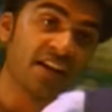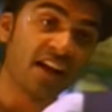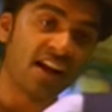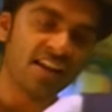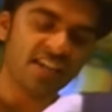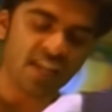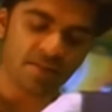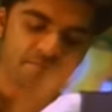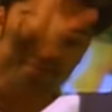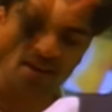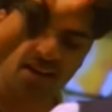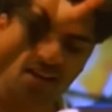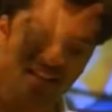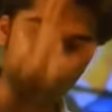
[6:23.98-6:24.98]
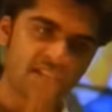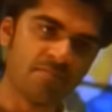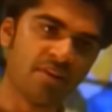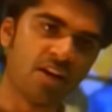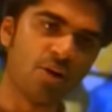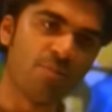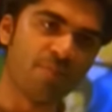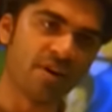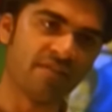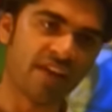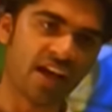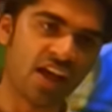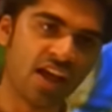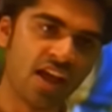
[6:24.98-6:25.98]
ఖచ్చితంగా నేను మళ్ళీ లవ్
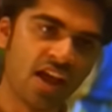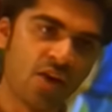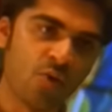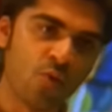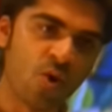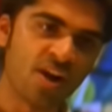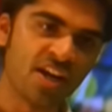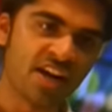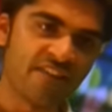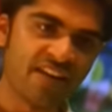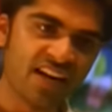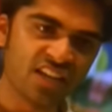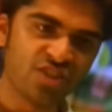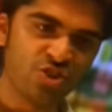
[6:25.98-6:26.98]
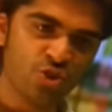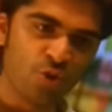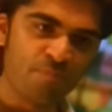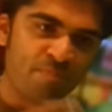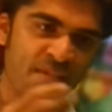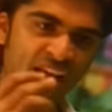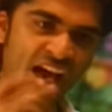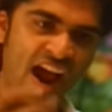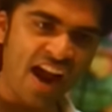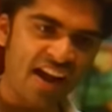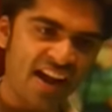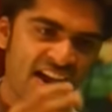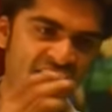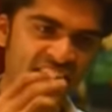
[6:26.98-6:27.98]
చేస్తానే నీకంటే సూపర్గా
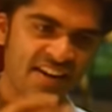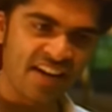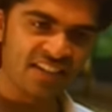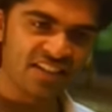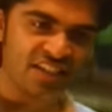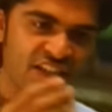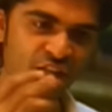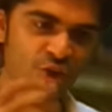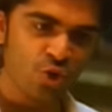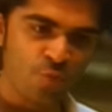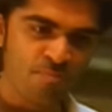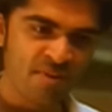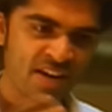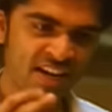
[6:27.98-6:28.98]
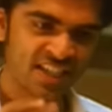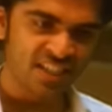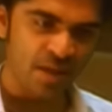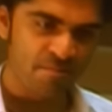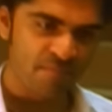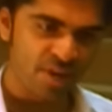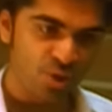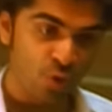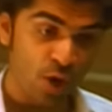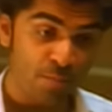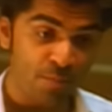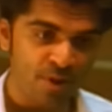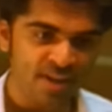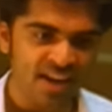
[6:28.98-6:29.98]
చక్కగా అందంగా కత్తిలా ఉండే అమ్మాయిని
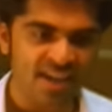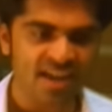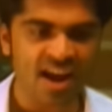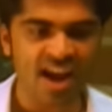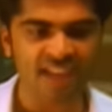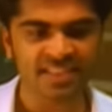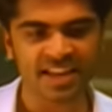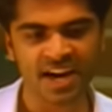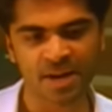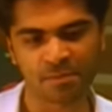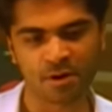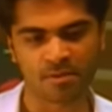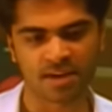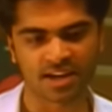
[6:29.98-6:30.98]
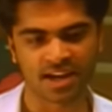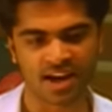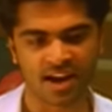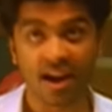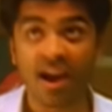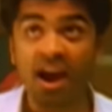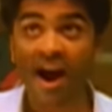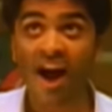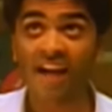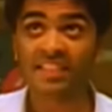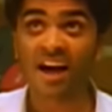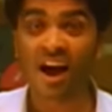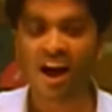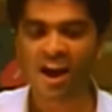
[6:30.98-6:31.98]
నేను వెతుక్కుంటూ వెళ్ళక్కర్లేదు ఆ
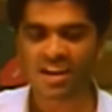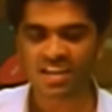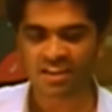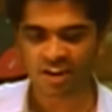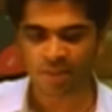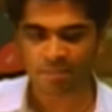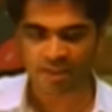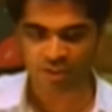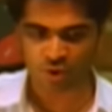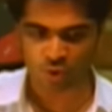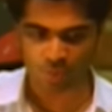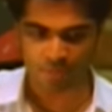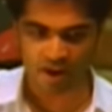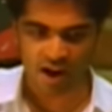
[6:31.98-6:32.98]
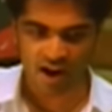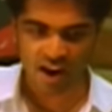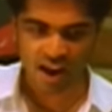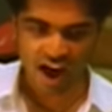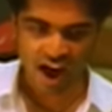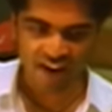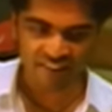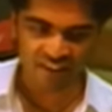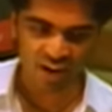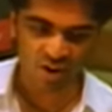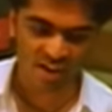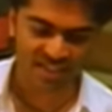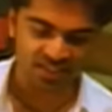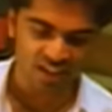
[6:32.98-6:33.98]
దేవుడే నా కోసం పంపిస్తాడు ఆ
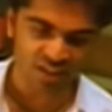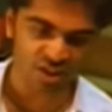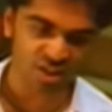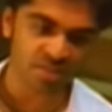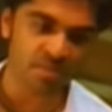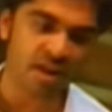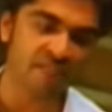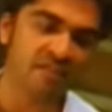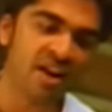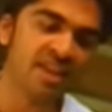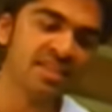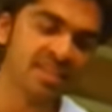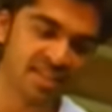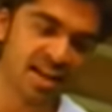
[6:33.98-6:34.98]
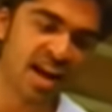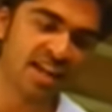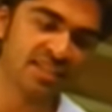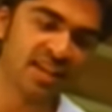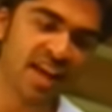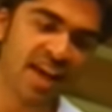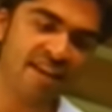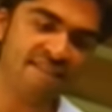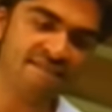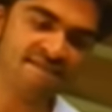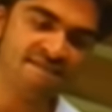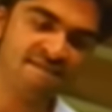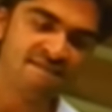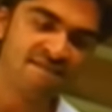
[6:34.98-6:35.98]
అమ్మాయితో నేను హ్యాపీగా ఉండకపోతే
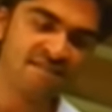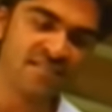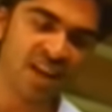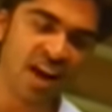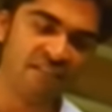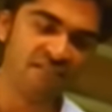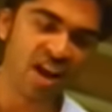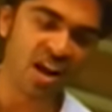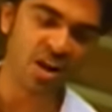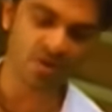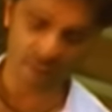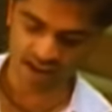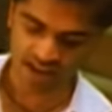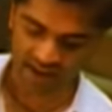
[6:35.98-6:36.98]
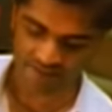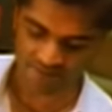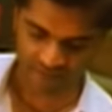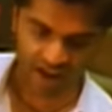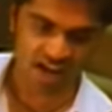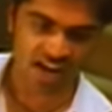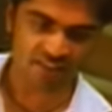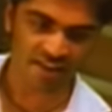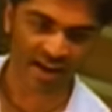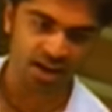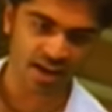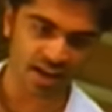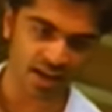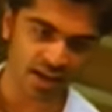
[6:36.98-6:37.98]
అన్ని కళలు తెలిసిన వల్లబుణ్ణే